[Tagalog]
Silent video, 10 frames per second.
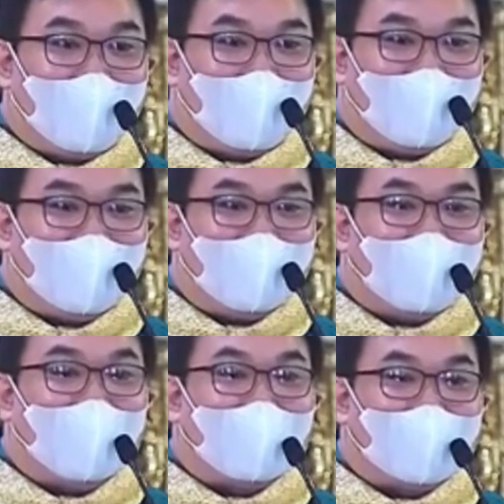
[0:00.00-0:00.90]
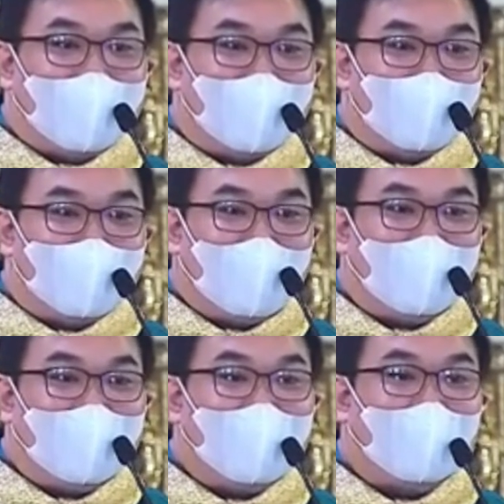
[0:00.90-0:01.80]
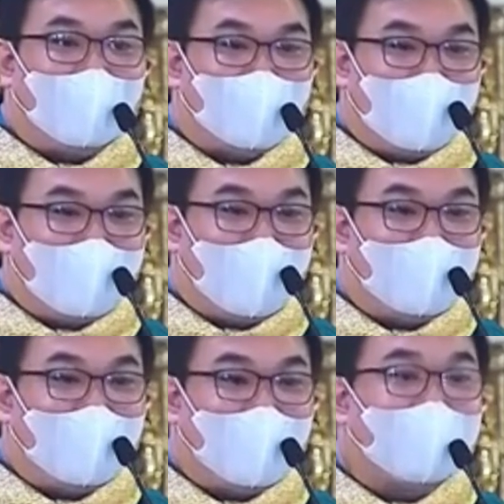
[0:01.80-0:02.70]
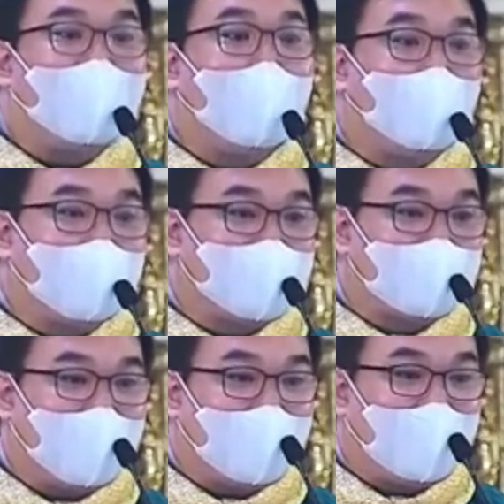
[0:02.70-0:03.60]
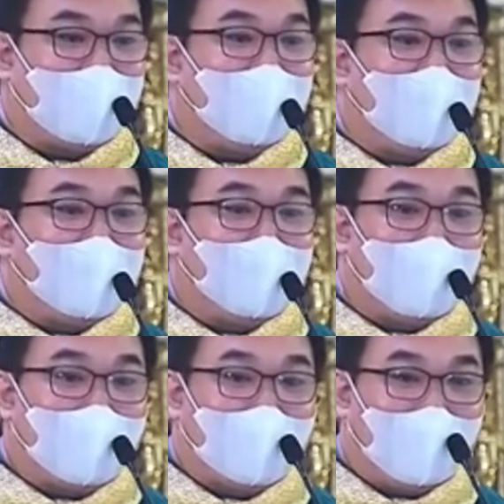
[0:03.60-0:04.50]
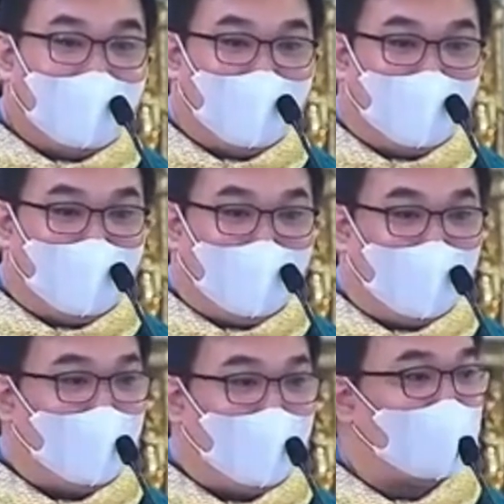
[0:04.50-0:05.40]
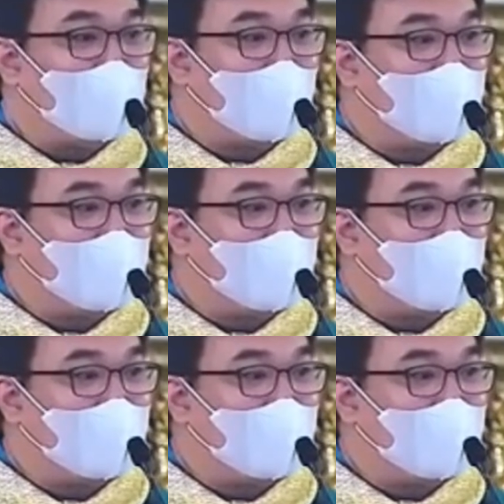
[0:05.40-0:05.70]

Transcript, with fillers: at damhin ang biyayang dapat sanay ipinagkaloob ng Diyos sa Kanya.